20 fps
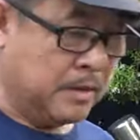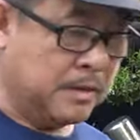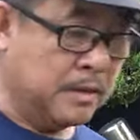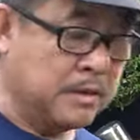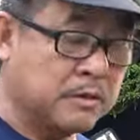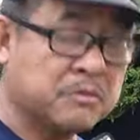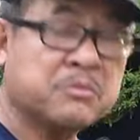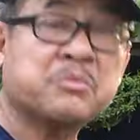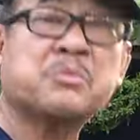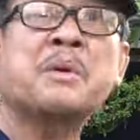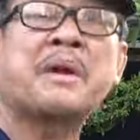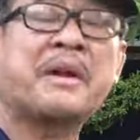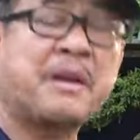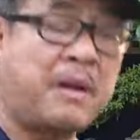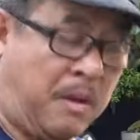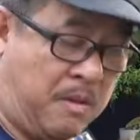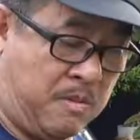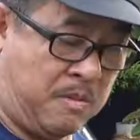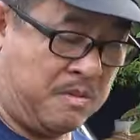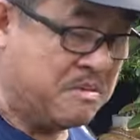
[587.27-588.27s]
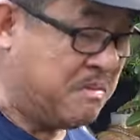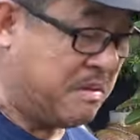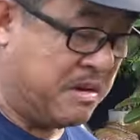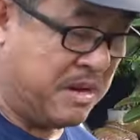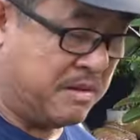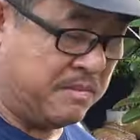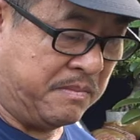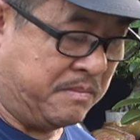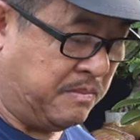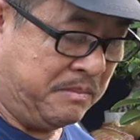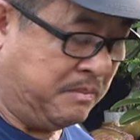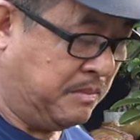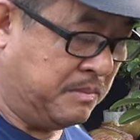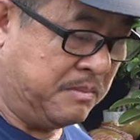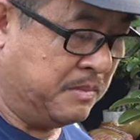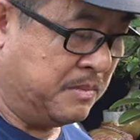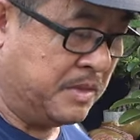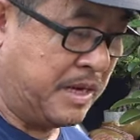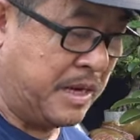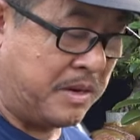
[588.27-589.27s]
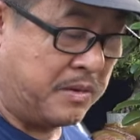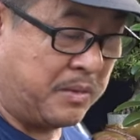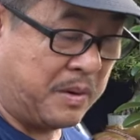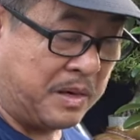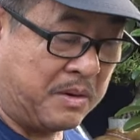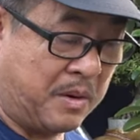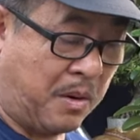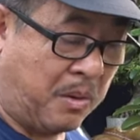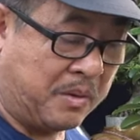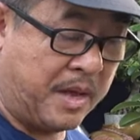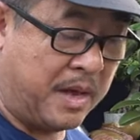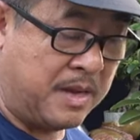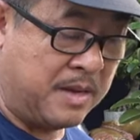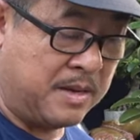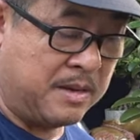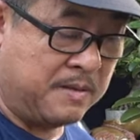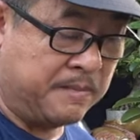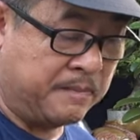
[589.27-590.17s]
đường tuyệt lộ, nghe nó tuyệt lộ ớt đó.